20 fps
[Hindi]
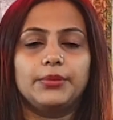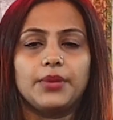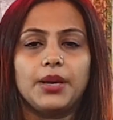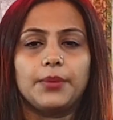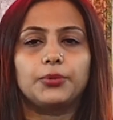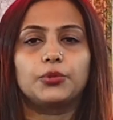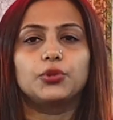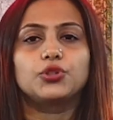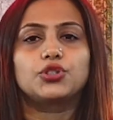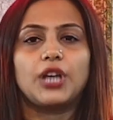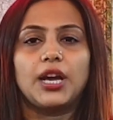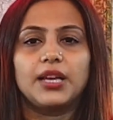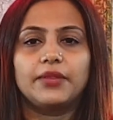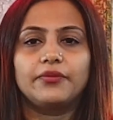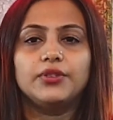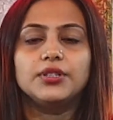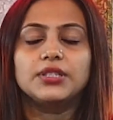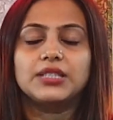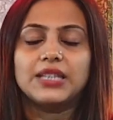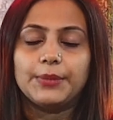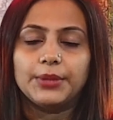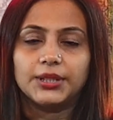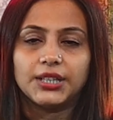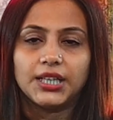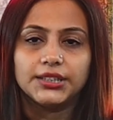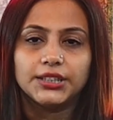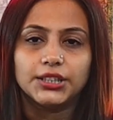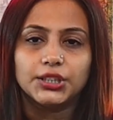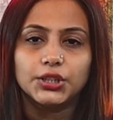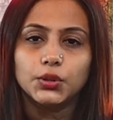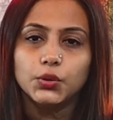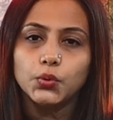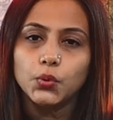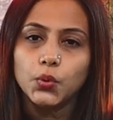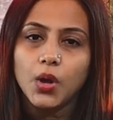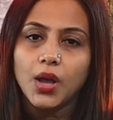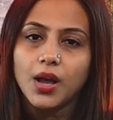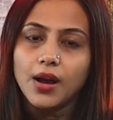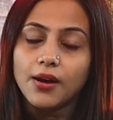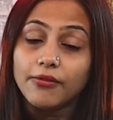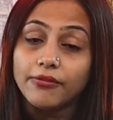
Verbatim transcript: मैं आपको शायद फिर से बता देती हूँ